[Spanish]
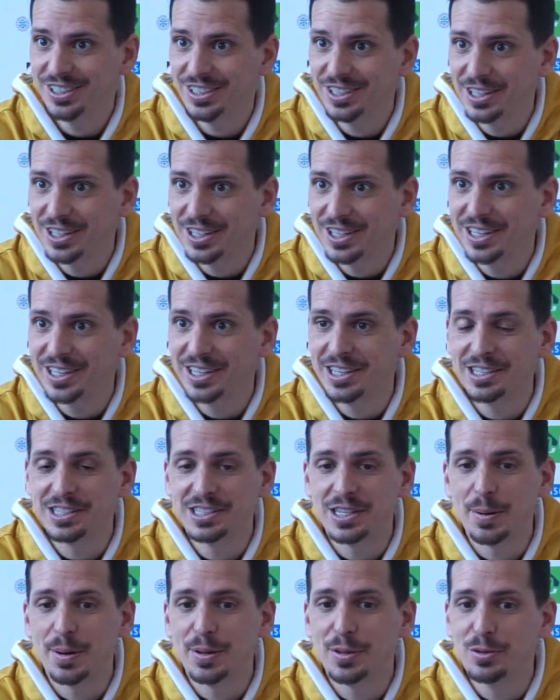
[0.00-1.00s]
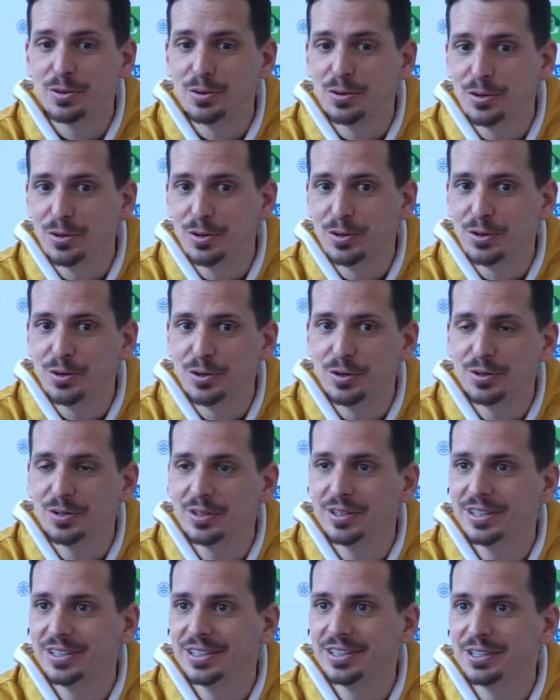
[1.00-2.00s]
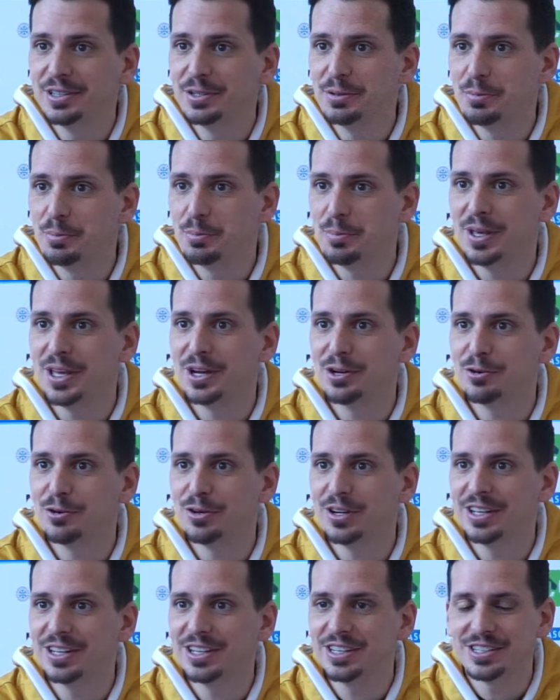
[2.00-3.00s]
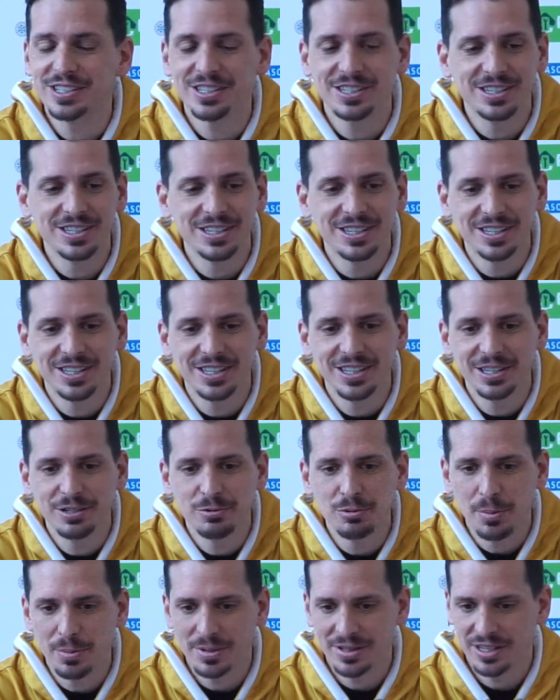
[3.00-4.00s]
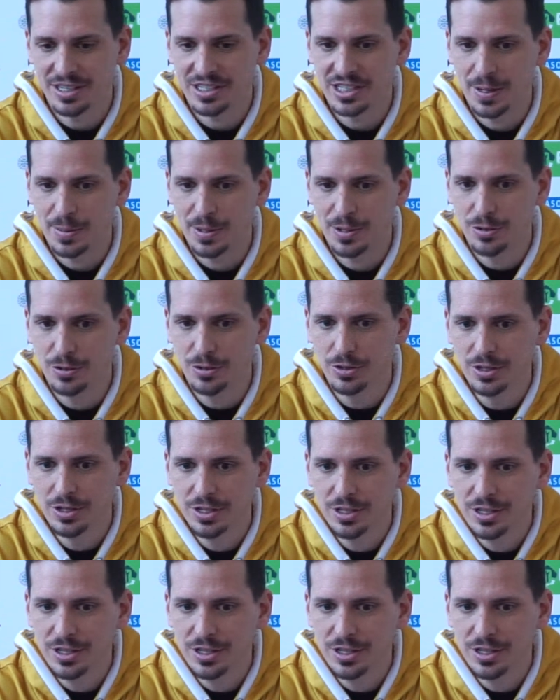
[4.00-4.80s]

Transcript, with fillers: Ah, sábado, eh, miércoles y nuevamente sábado.